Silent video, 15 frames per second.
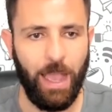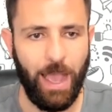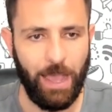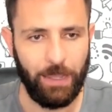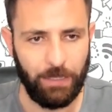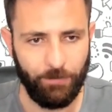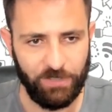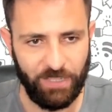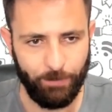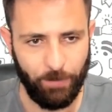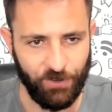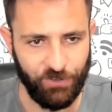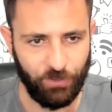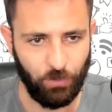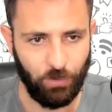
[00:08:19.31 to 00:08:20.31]
Aqui você
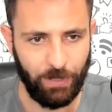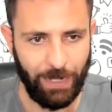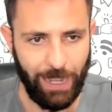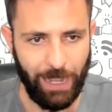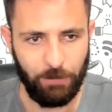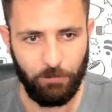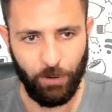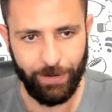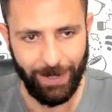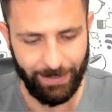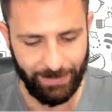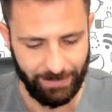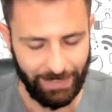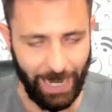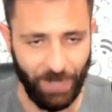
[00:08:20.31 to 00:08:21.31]
pode colocar
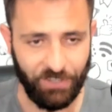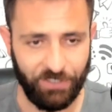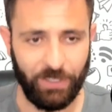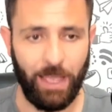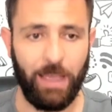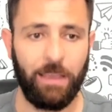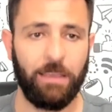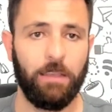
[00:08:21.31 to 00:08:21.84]
qualquer site, tá?